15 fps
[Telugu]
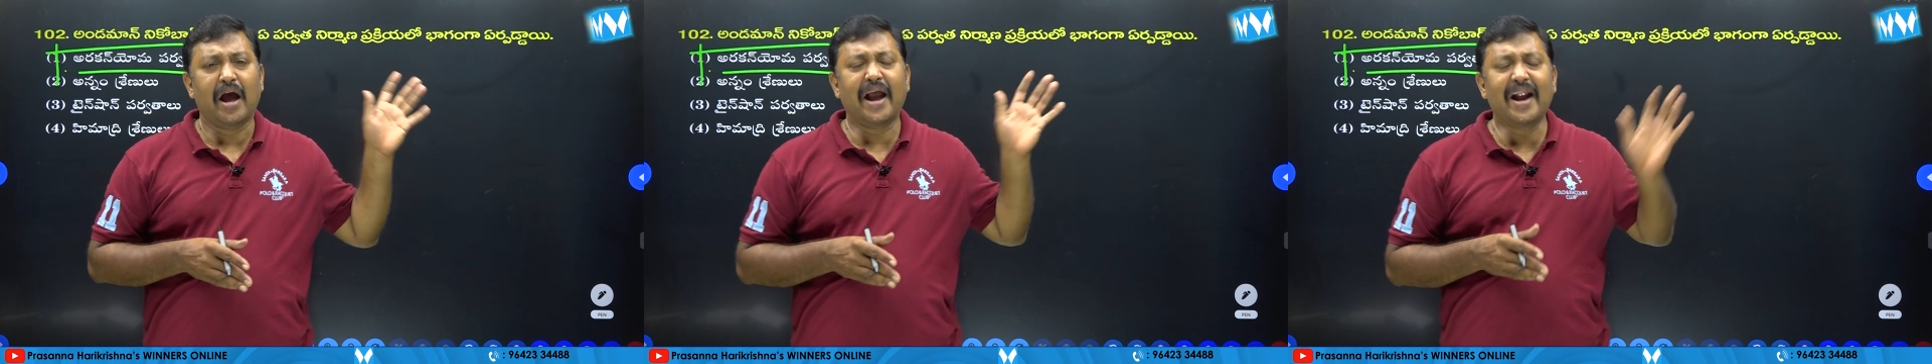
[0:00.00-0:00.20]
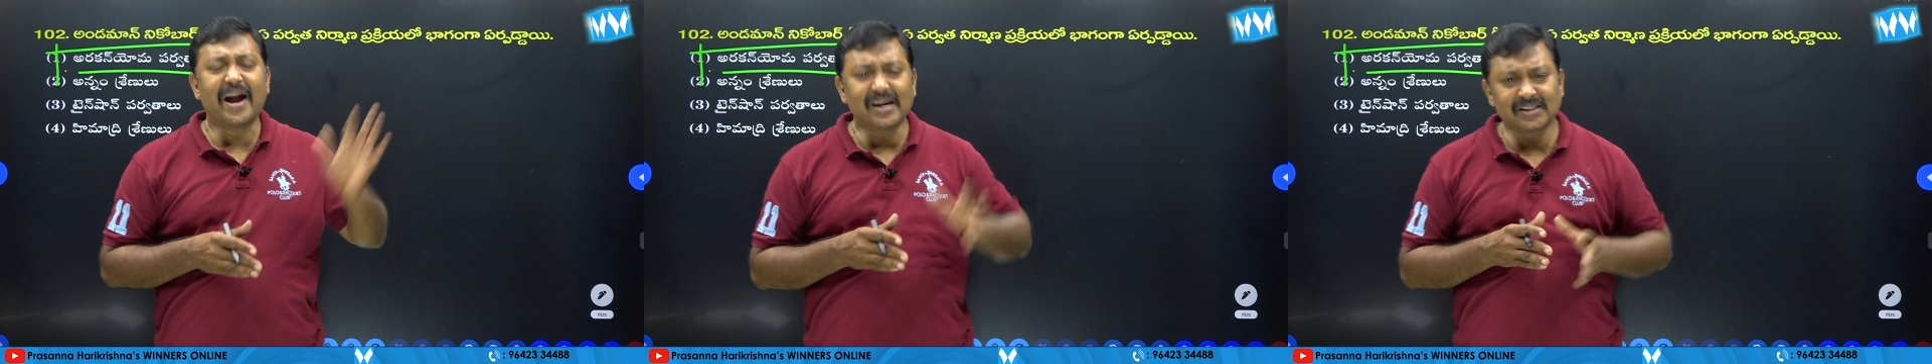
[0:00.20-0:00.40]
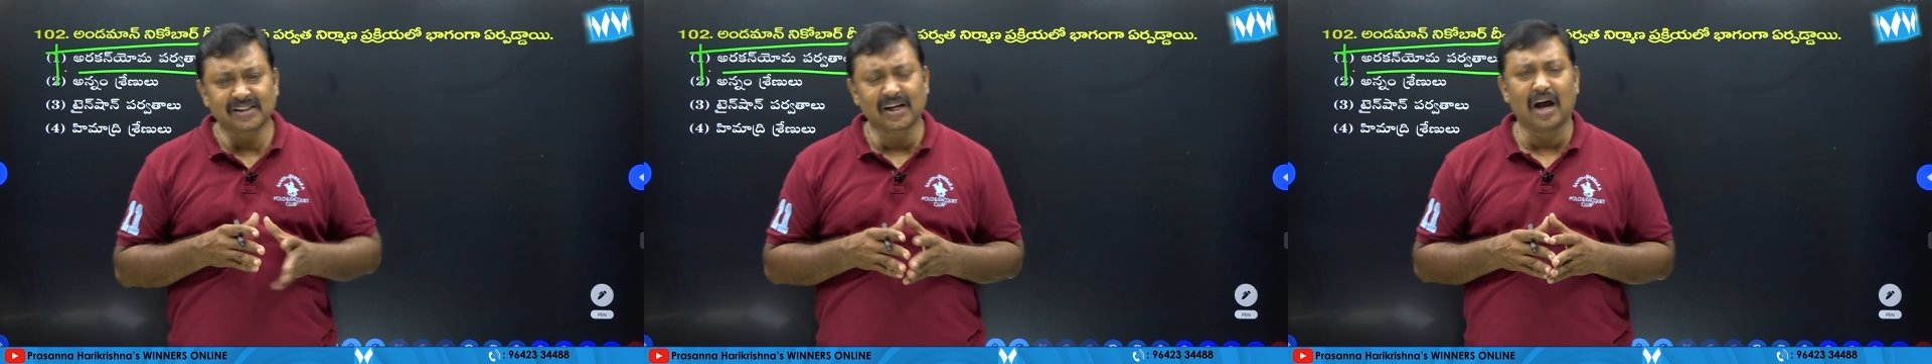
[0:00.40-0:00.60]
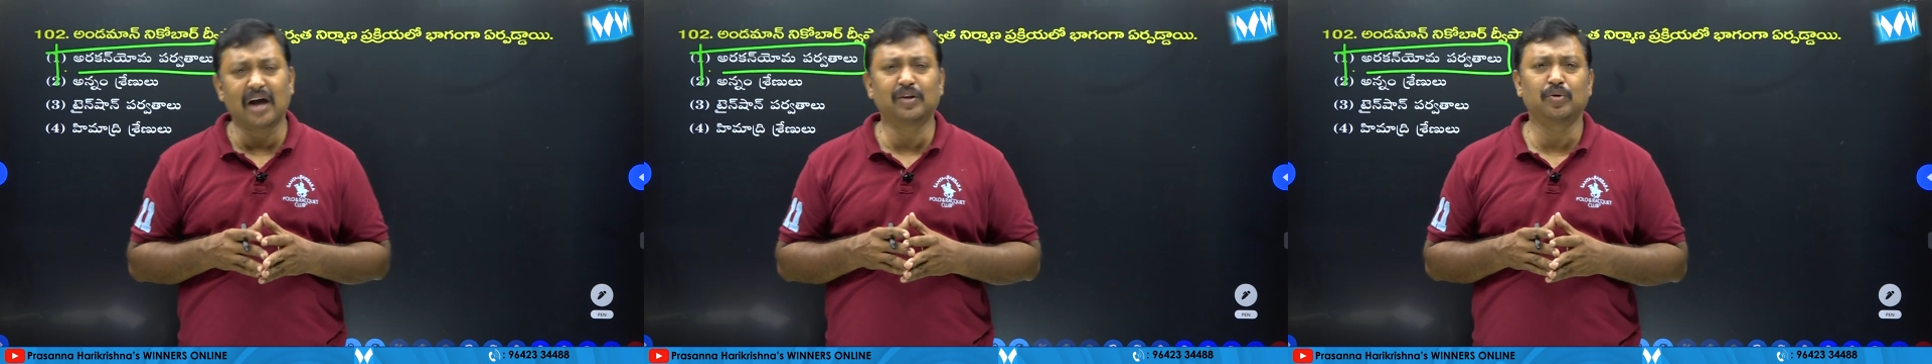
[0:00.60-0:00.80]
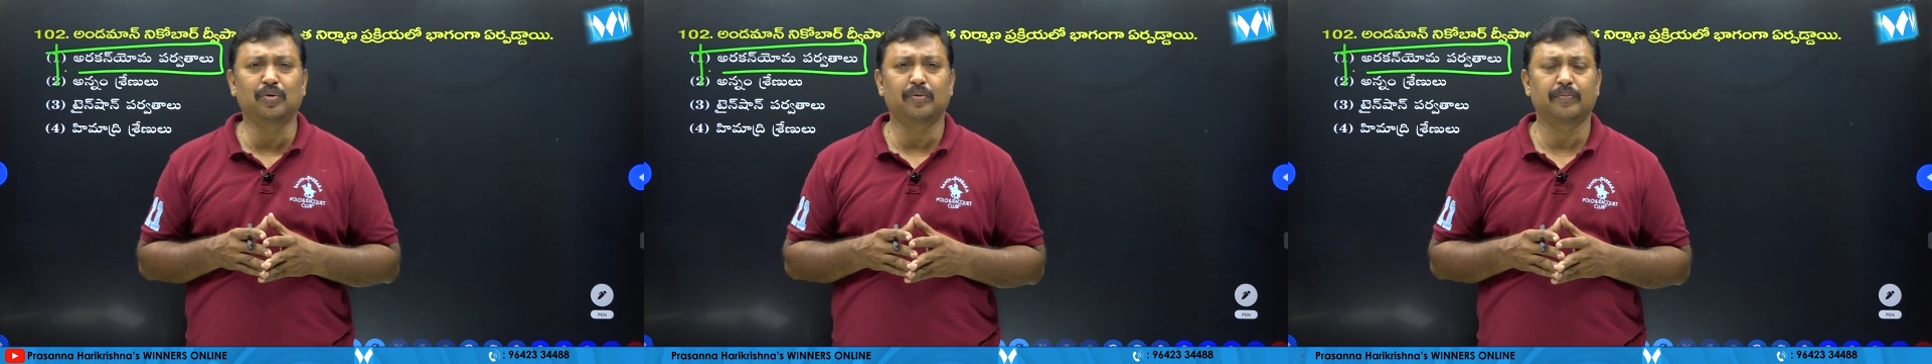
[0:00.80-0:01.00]
ఐలాండ్స్
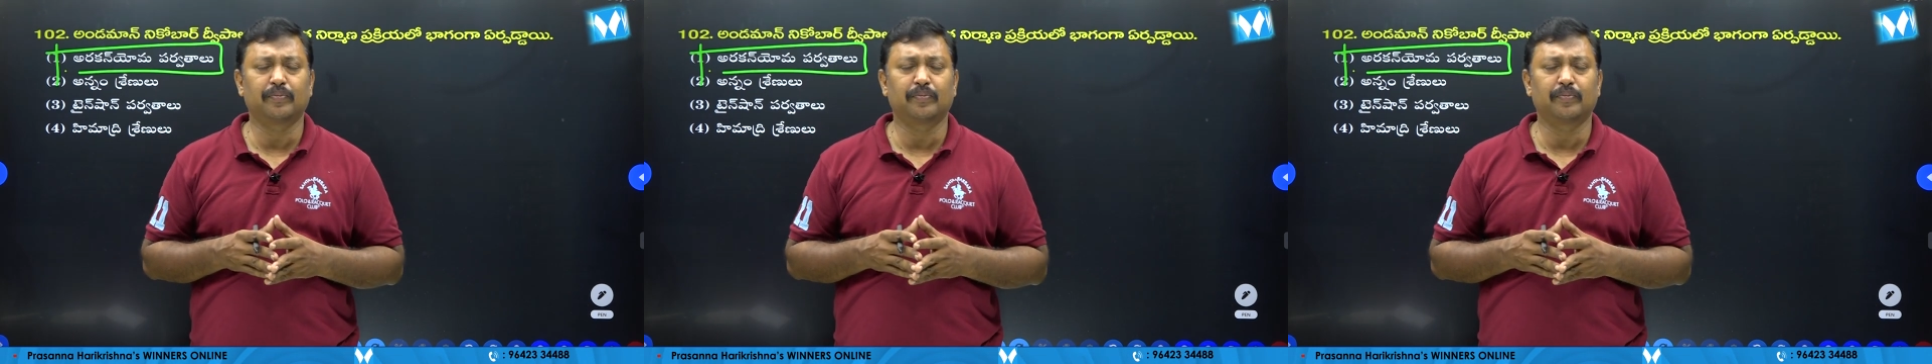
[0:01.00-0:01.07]
కాదు